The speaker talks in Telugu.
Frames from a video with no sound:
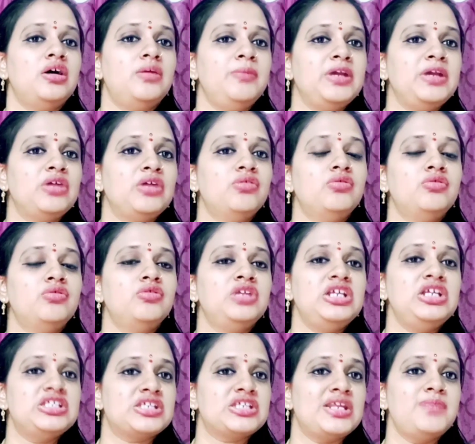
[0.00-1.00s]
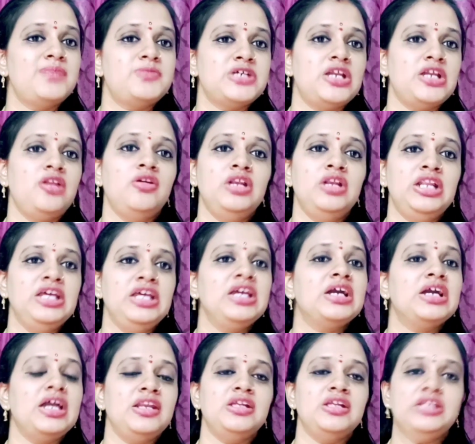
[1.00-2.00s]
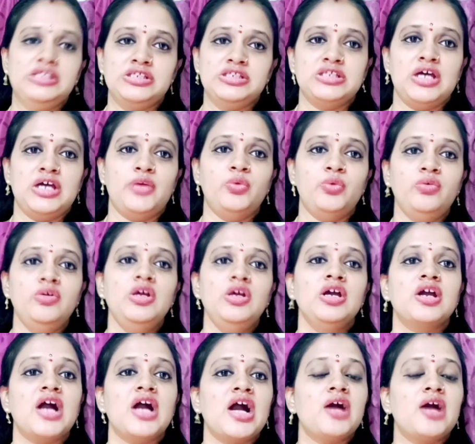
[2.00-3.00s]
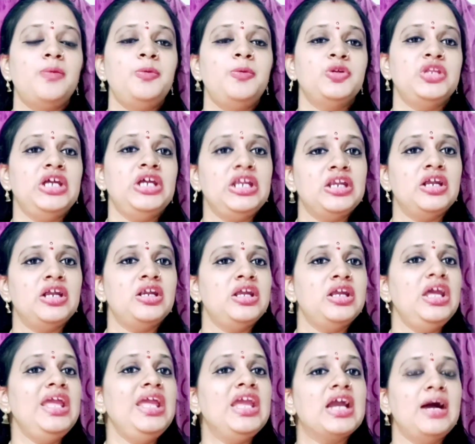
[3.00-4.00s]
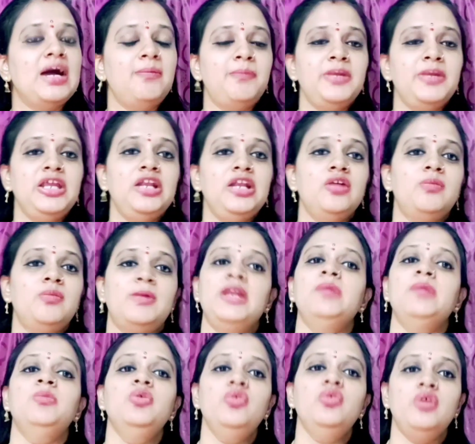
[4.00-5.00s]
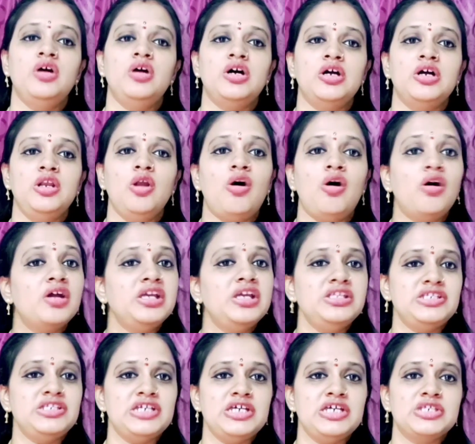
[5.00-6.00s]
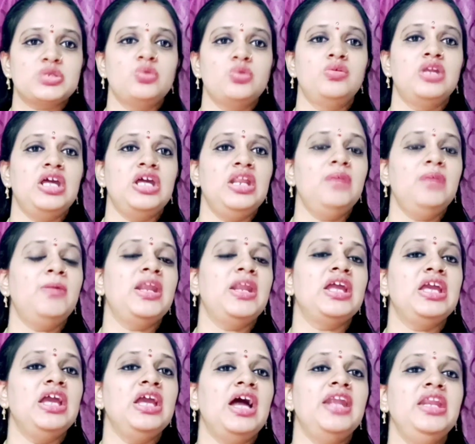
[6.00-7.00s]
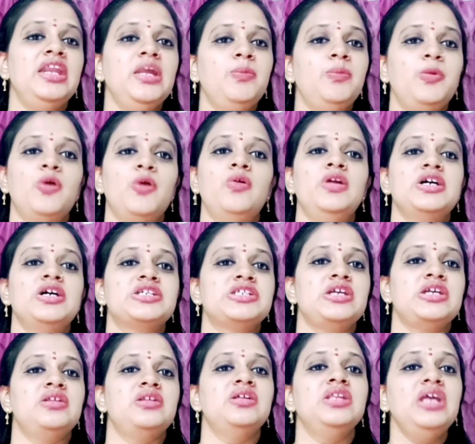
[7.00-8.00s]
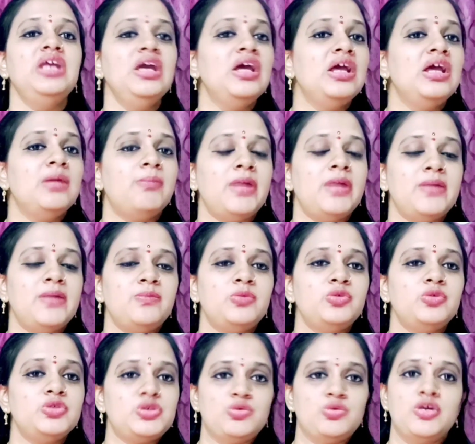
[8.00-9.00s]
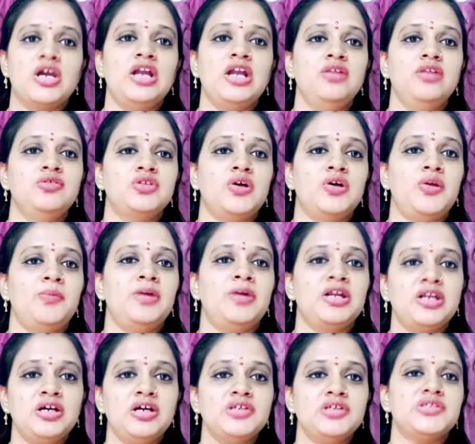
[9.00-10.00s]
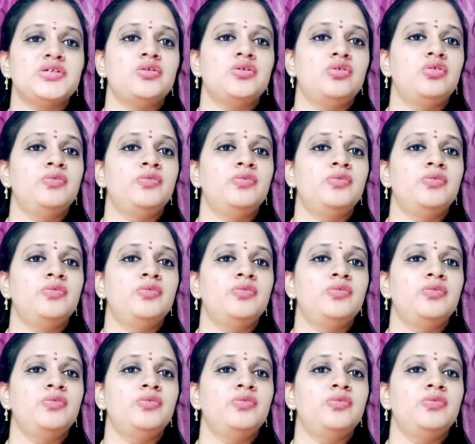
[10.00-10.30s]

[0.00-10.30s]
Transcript: మీకు డిస్క్రిప్షన్లో లింక్ అన్నది ఇస్తాను కాకపోతే ఏంటంటే ఈ కంపెనీలో మనము లాగిన్ చేసుకుంటేనే మనకి అన్ని ప్రోడక్ట్స్ అన్నది మనము చూడగలుగుతాం అనమాట సో